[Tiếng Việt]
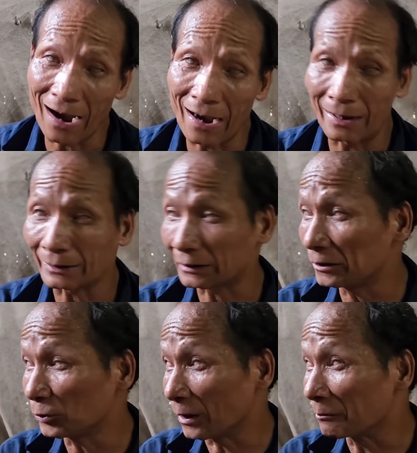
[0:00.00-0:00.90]
cháu... cái
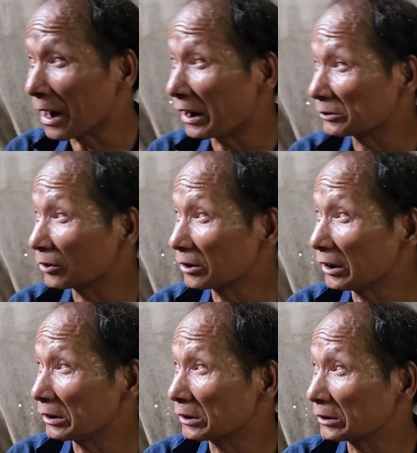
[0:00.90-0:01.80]
loại ma nó
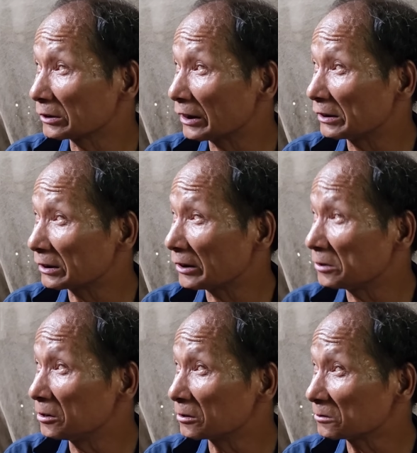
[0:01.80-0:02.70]
cái cái
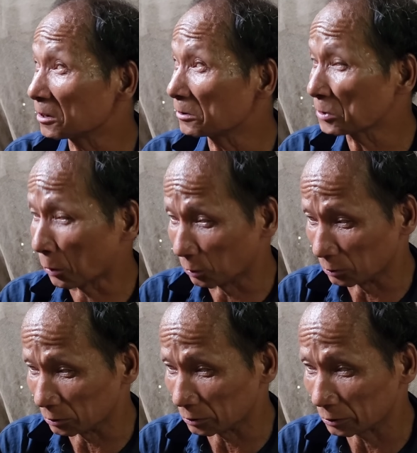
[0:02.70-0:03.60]
đức nó
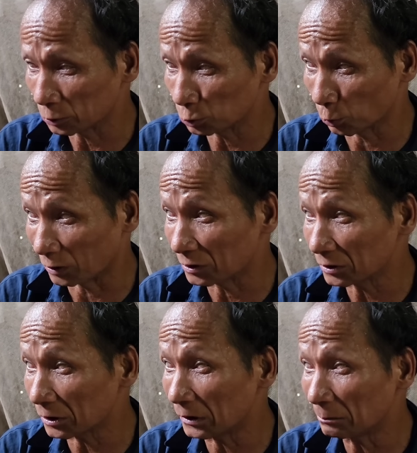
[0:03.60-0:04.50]
đổ xuống
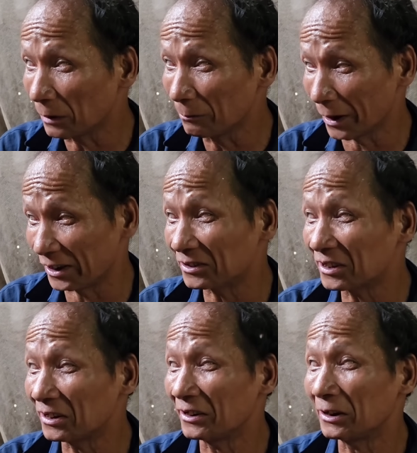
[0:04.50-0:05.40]
cái mấy
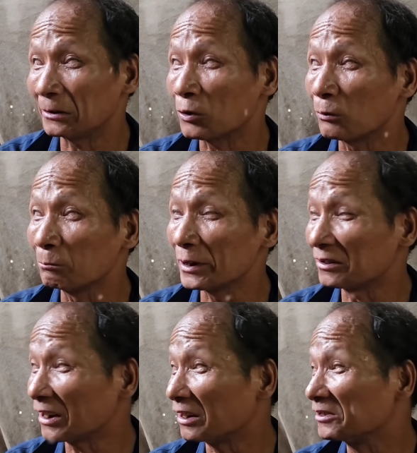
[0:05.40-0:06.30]
cái này không biết
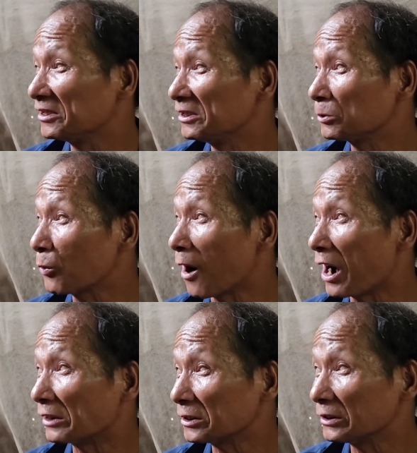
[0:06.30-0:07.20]
là đi
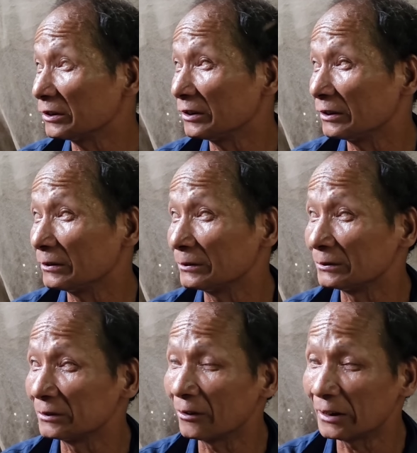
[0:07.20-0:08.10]
qua thì
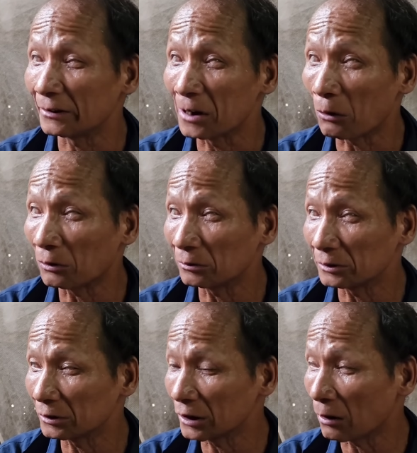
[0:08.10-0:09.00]
nó lại đau
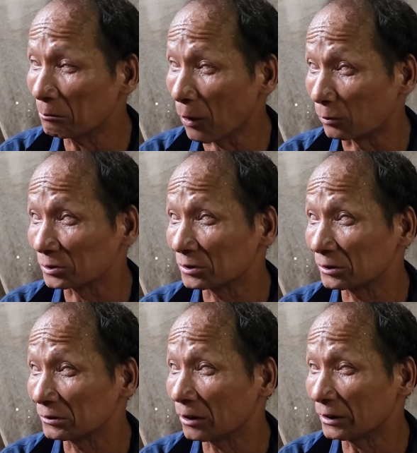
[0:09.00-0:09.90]
đau bụng
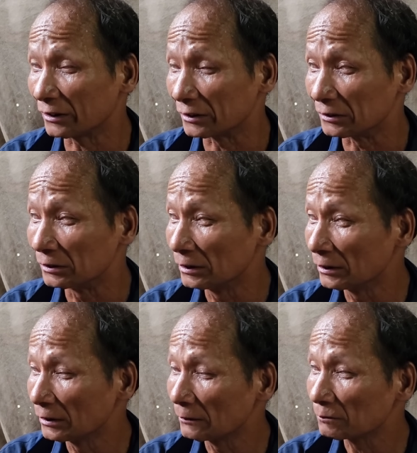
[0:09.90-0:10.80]
thì nó lại
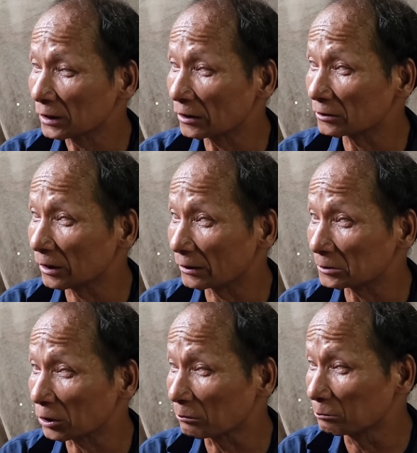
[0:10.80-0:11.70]
thành là
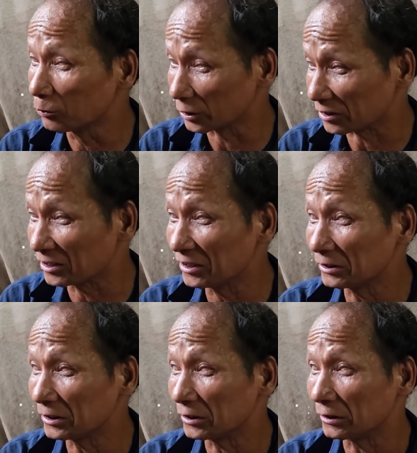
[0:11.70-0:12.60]
từng muộn đi
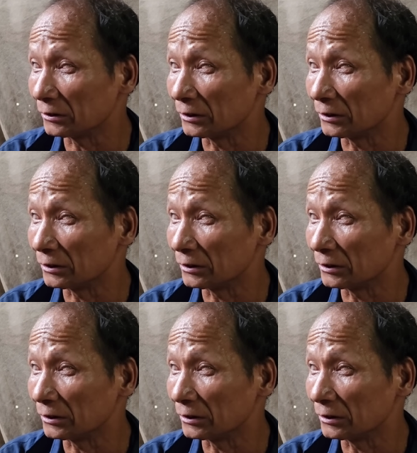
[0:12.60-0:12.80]
thì